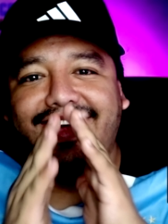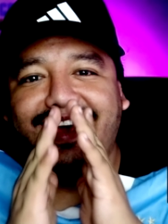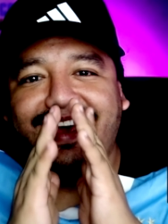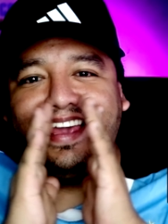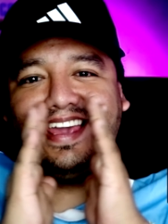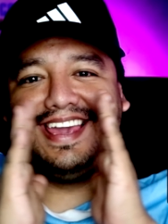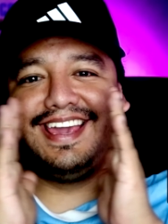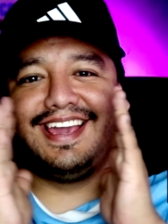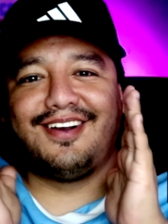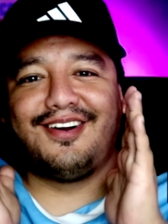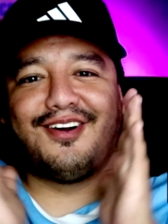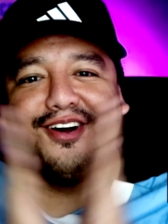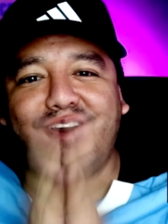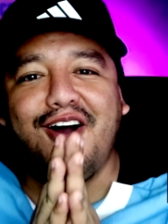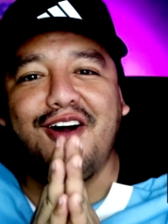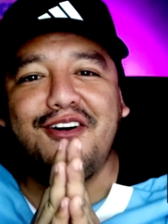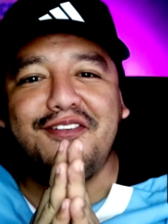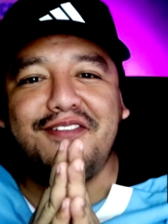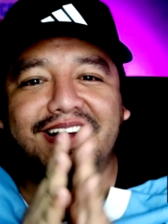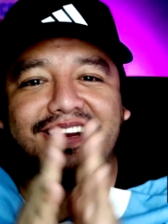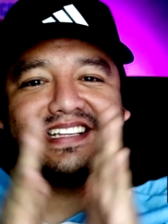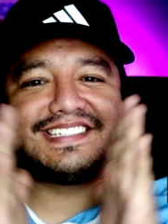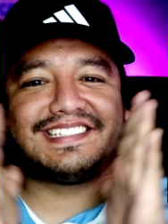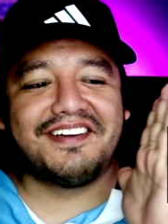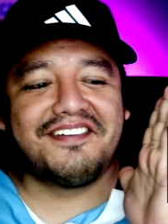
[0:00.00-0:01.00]
Y
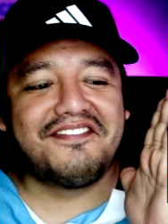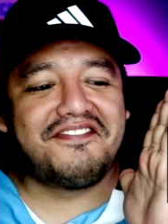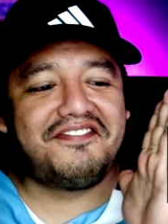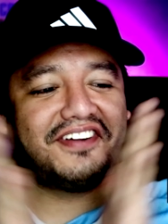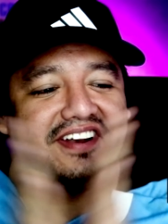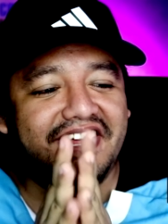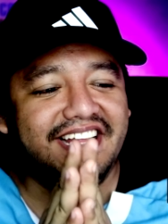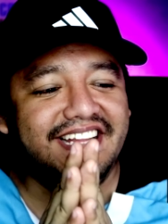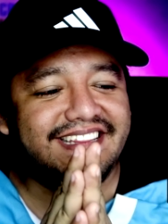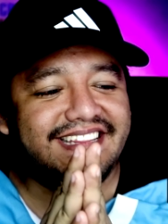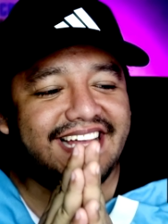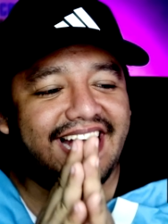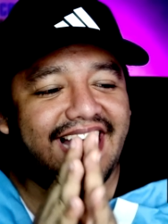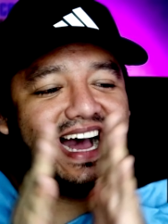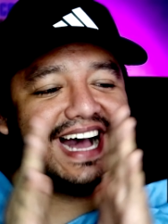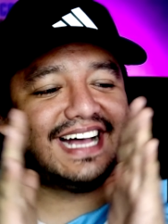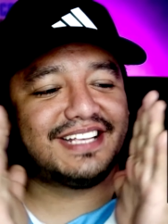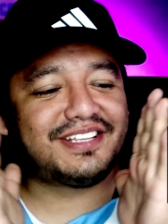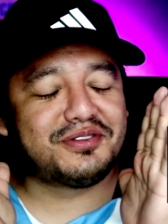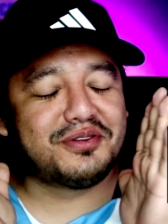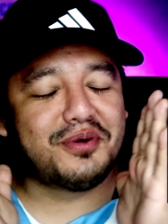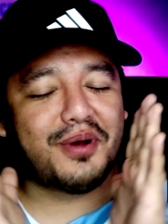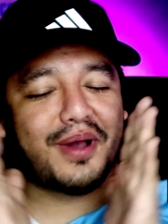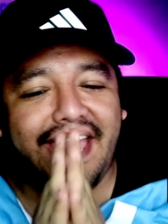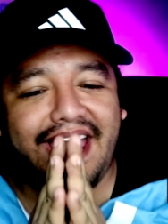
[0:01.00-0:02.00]
Hover se enfrenta a
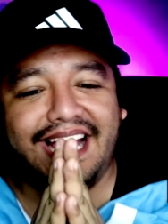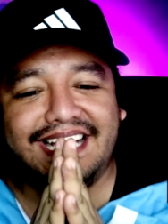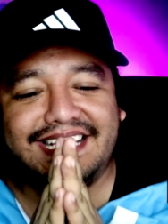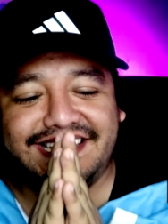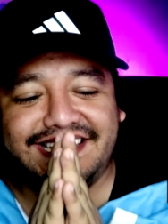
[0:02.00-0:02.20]
su ex